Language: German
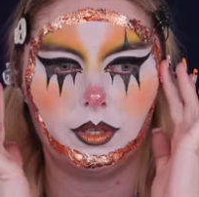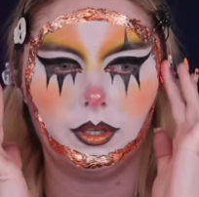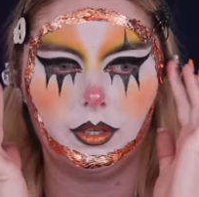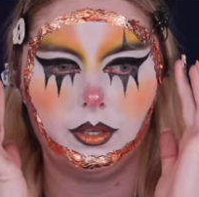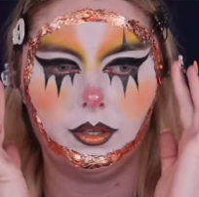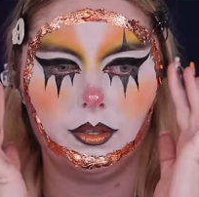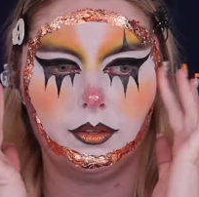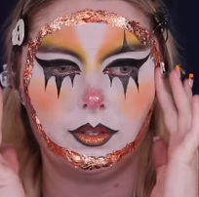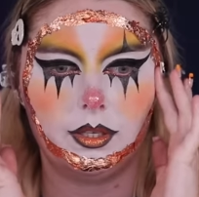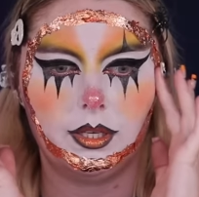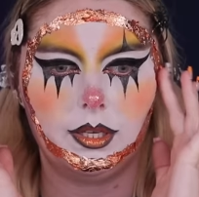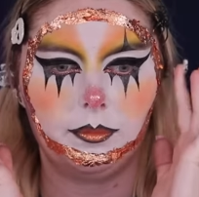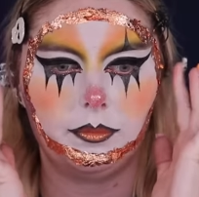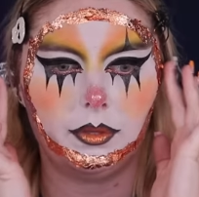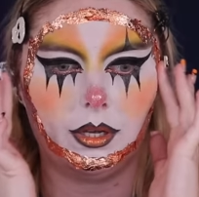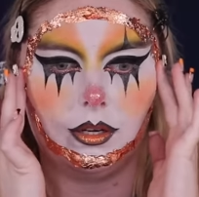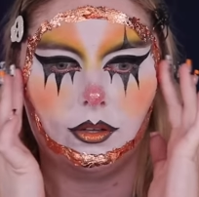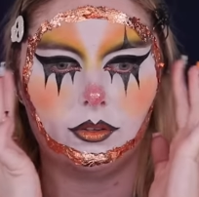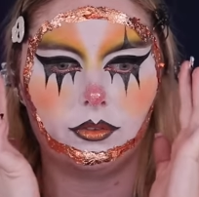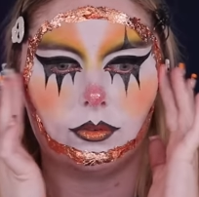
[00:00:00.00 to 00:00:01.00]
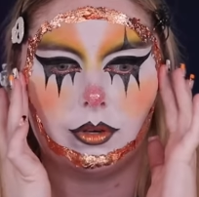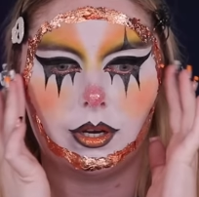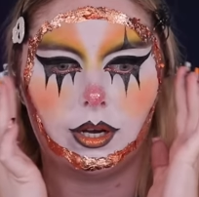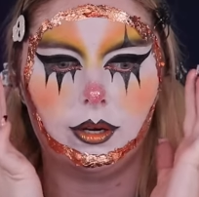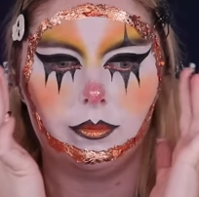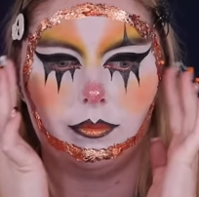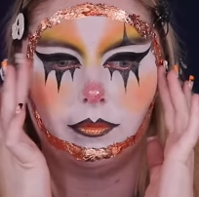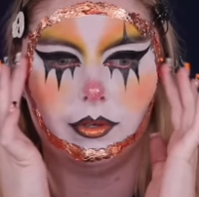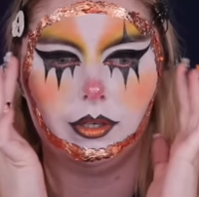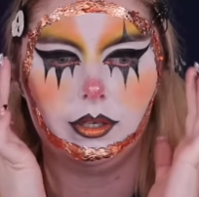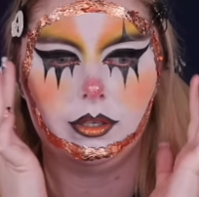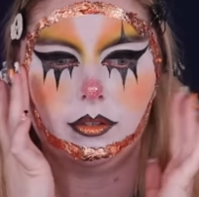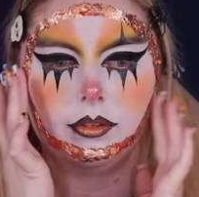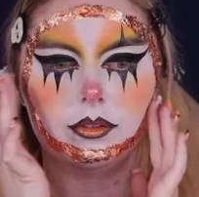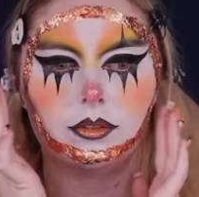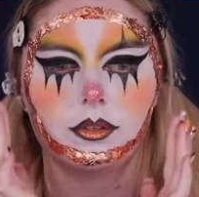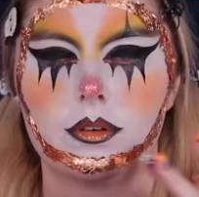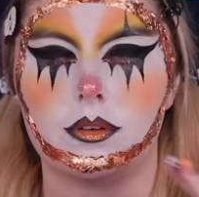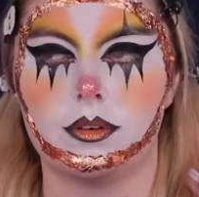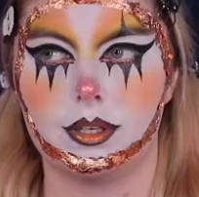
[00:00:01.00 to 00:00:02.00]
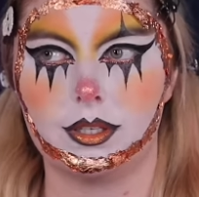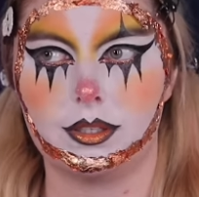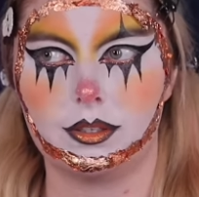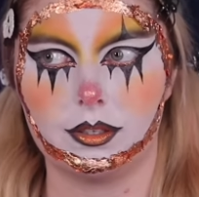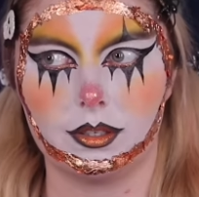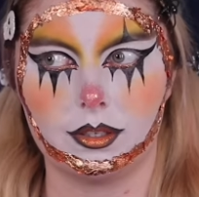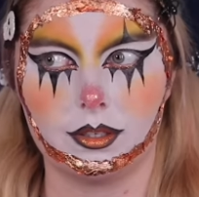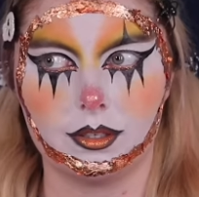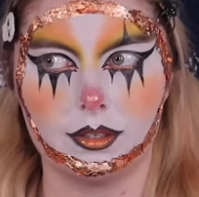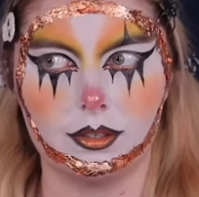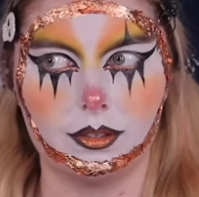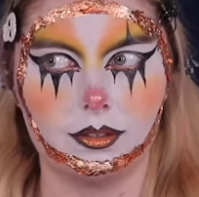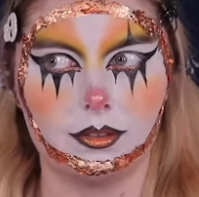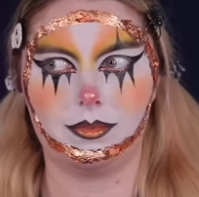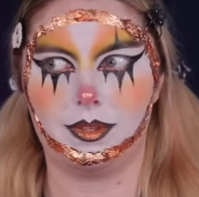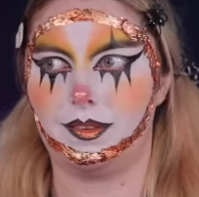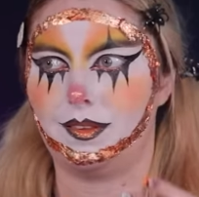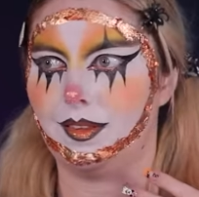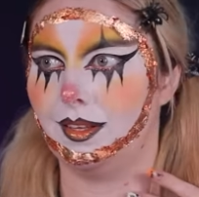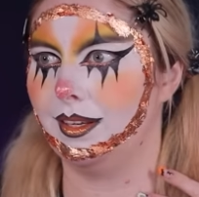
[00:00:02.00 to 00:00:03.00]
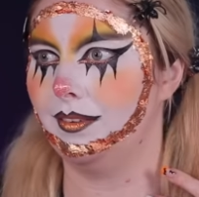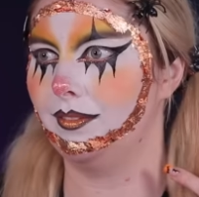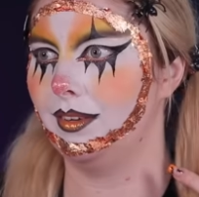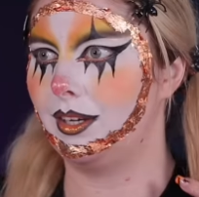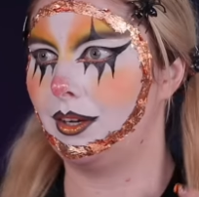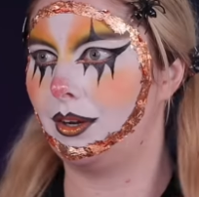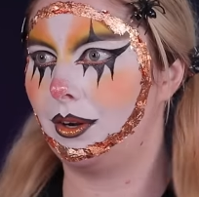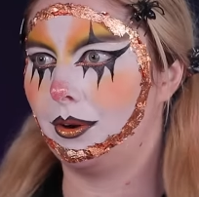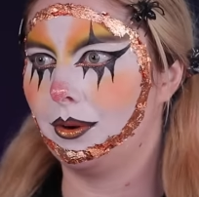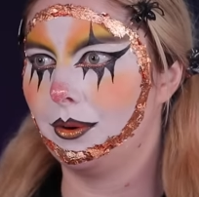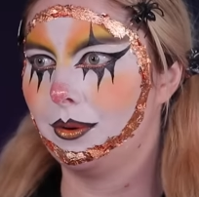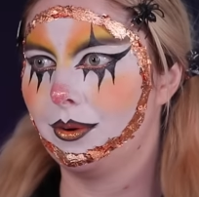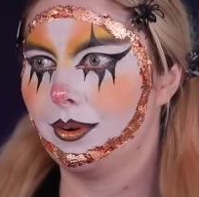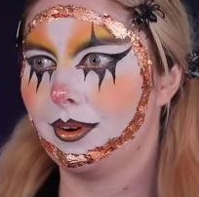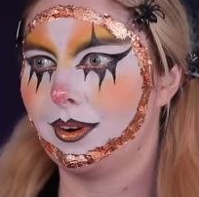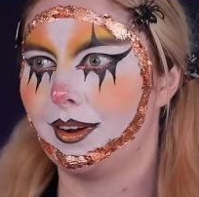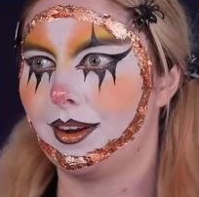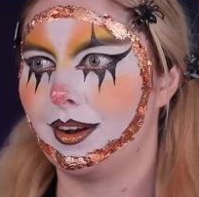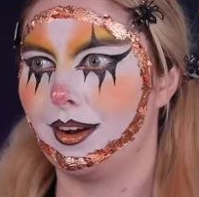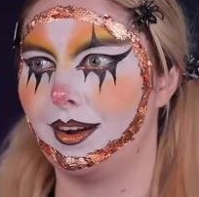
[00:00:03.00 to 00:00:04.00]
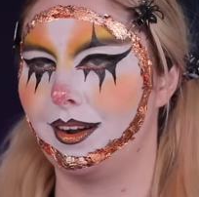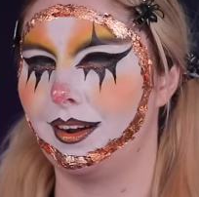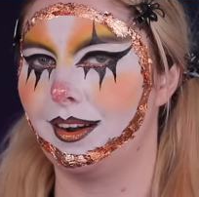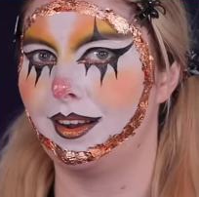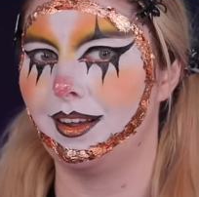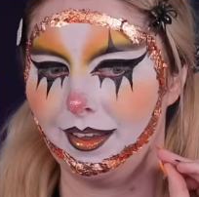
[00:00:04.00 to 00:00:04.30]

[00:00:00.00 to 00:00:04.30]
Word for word: Okay, es klebt alles so halbwegs. Leute, irgendwie cool.